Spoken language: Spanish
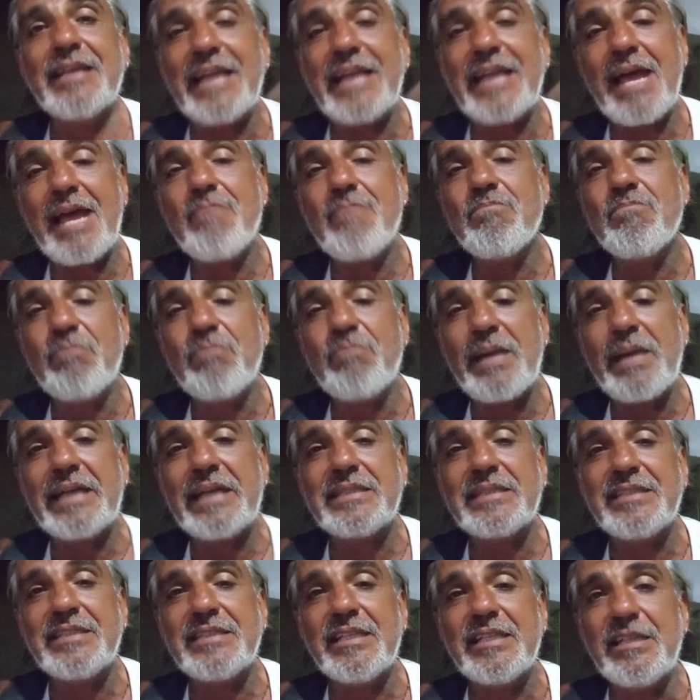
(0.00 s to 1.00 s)
gran
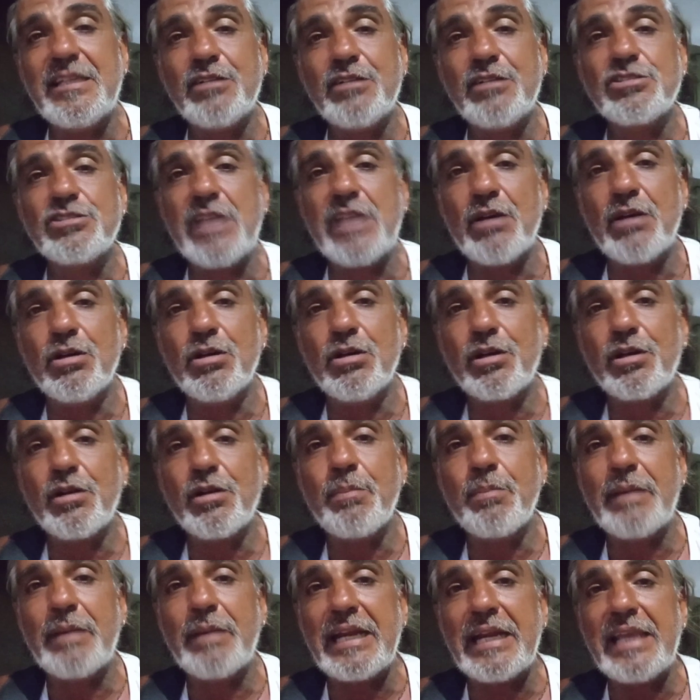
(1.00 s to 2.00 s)
parte de los
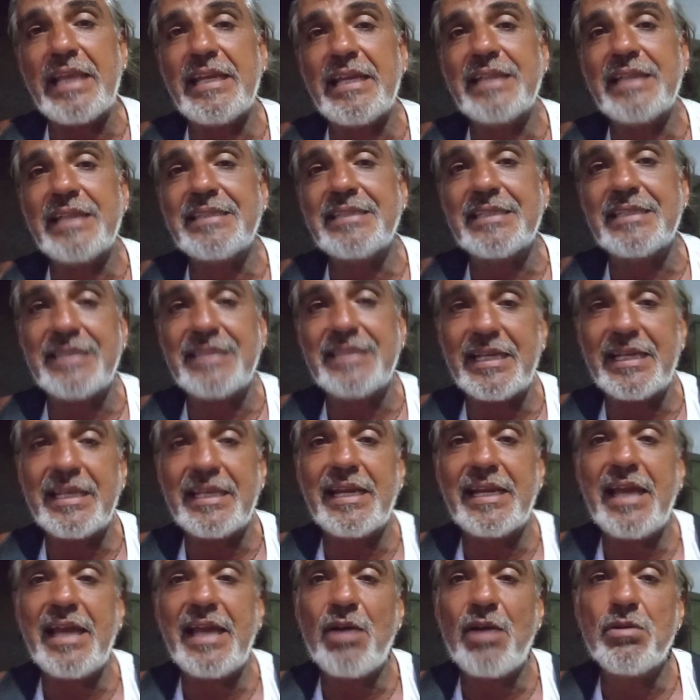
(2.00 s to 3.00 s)
ahorros para ir hasta
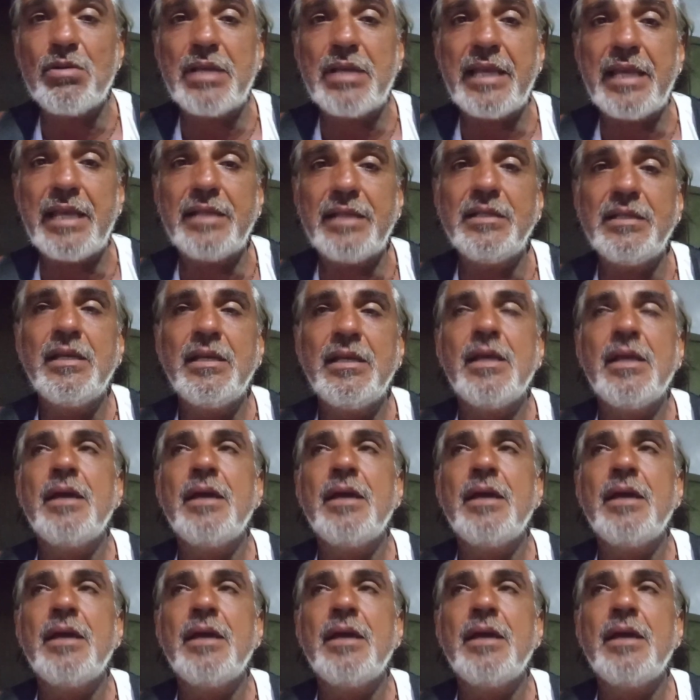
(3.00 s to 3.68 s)
Trenkelauken,